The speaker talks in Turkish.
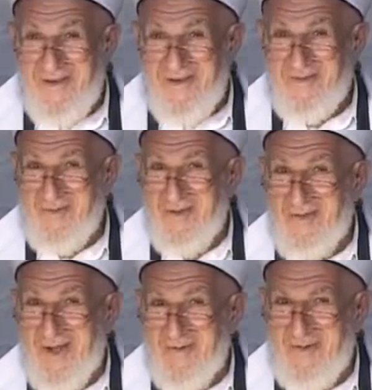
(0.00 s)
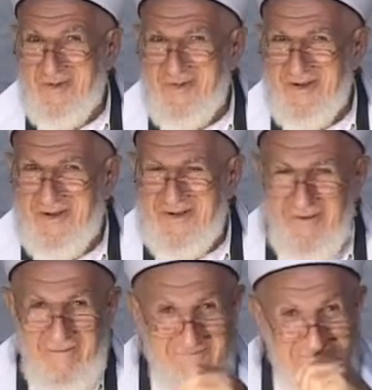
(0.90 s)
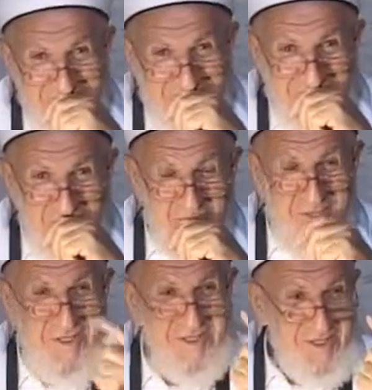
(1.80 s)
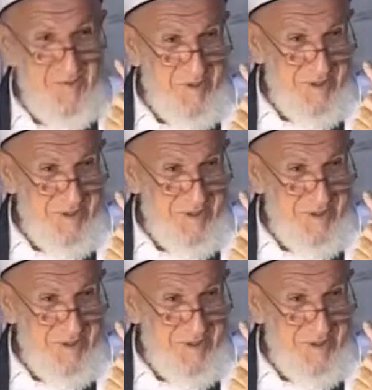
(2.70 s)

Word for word: Şimdi bunu bilen mümin bin kişide